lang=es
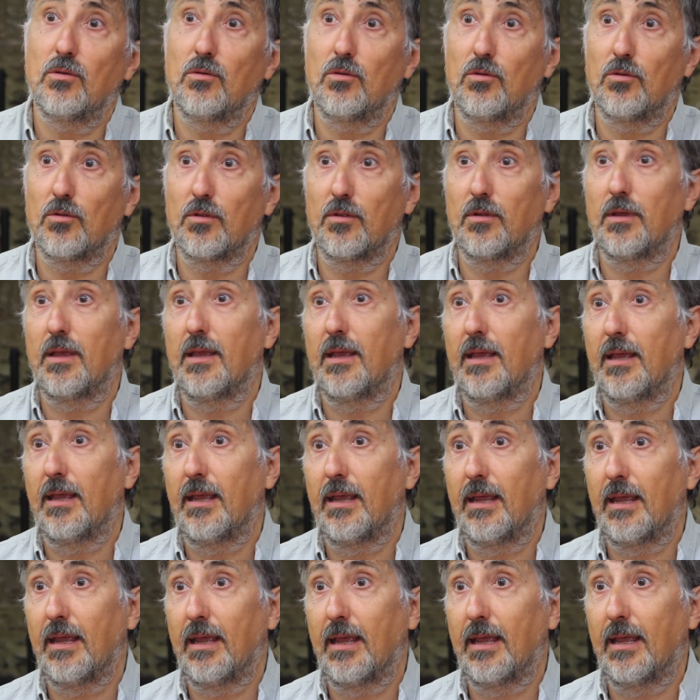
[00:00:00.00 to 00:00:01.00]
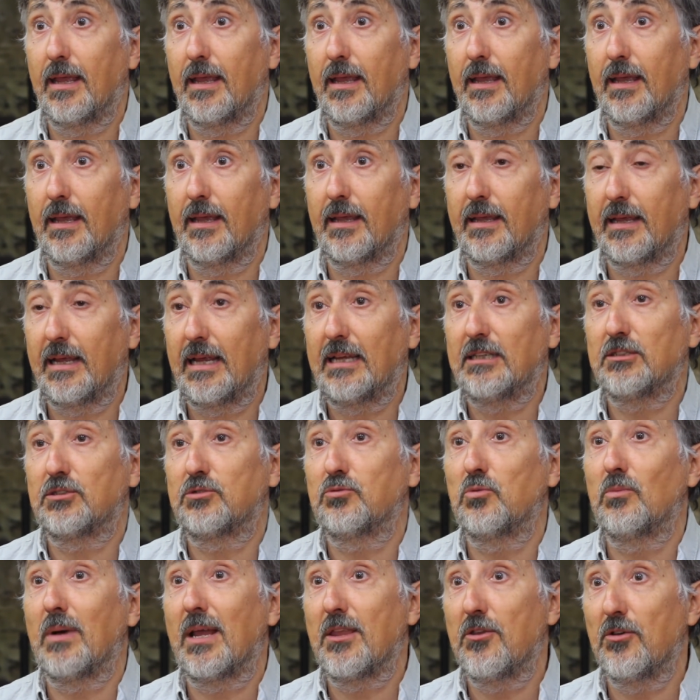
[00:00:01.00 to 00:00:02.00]
eh, en
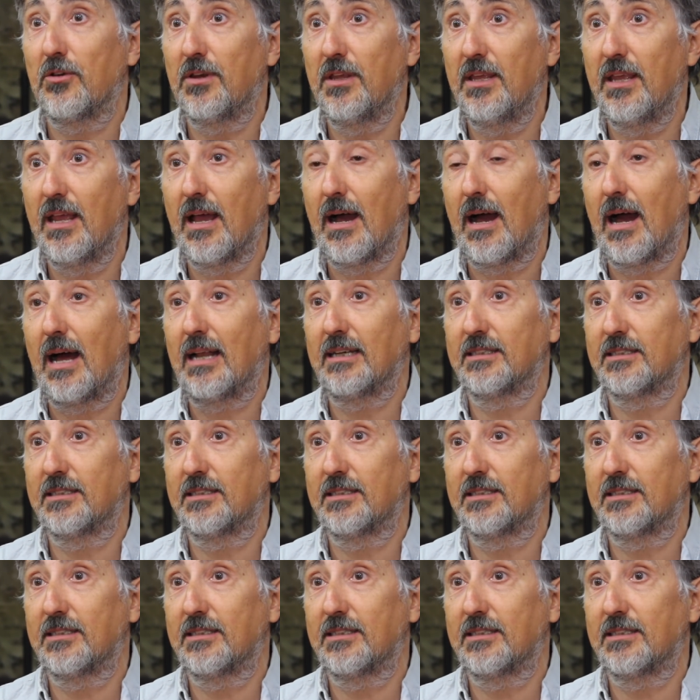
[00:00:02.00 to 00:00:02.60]
su mayoría